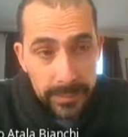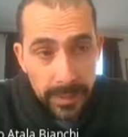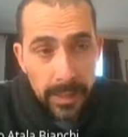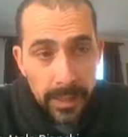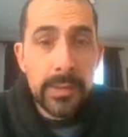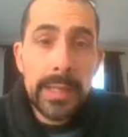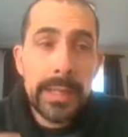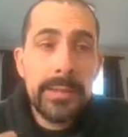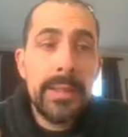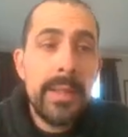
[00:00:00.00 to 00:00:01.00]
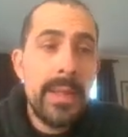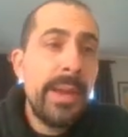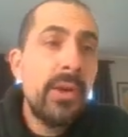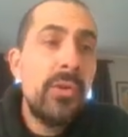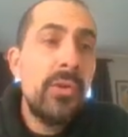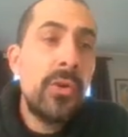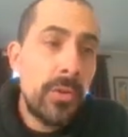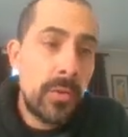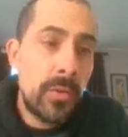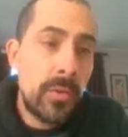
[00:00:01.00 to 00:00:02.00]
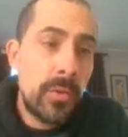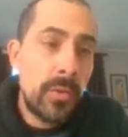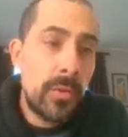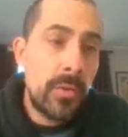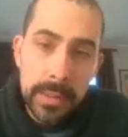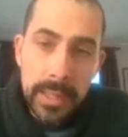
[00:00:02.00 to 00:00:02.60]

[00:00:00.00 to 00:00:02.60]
es lo que la gente le llama cogollo, ¿ya?